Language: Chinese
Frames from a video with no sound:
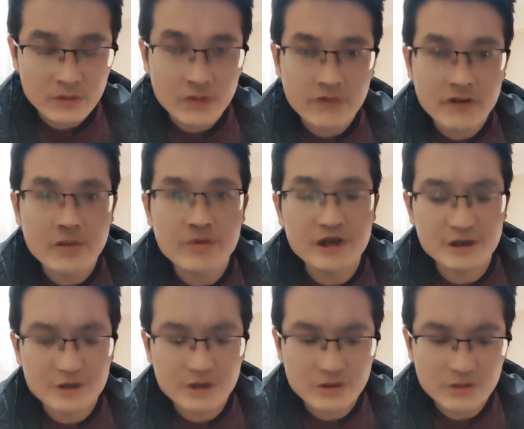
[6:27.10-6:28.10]
中锋的
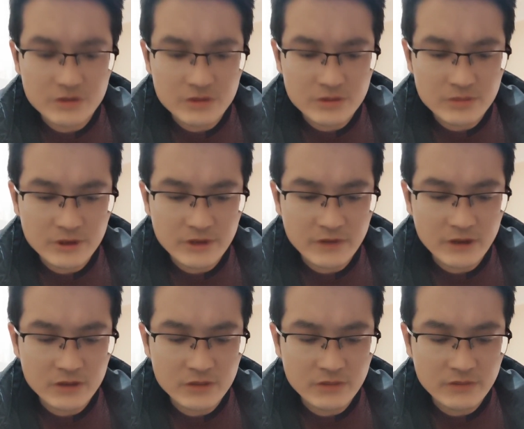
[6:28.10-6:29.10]
品系有有北
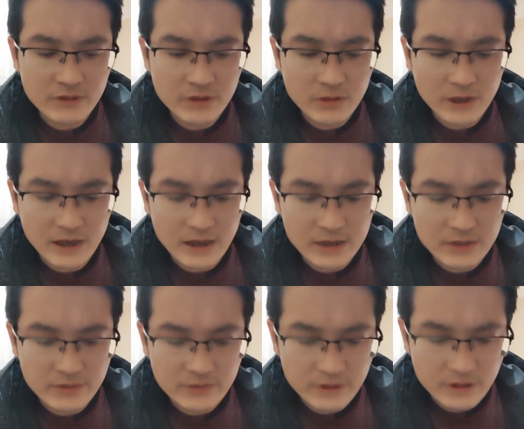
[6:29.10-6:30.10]
方中锋、华南
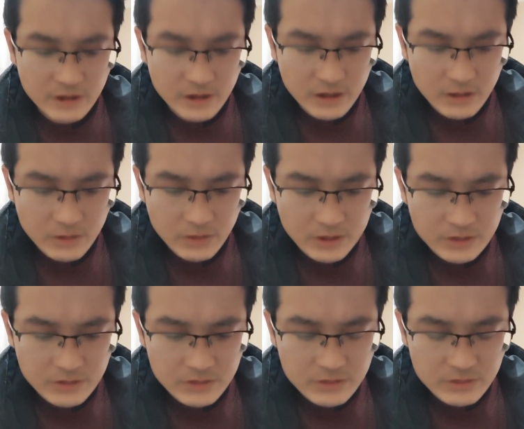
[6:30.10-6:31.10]
中锋啊、华
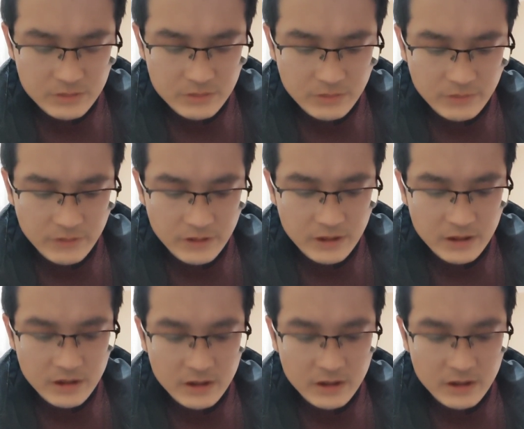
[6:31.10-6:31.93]
中中锋、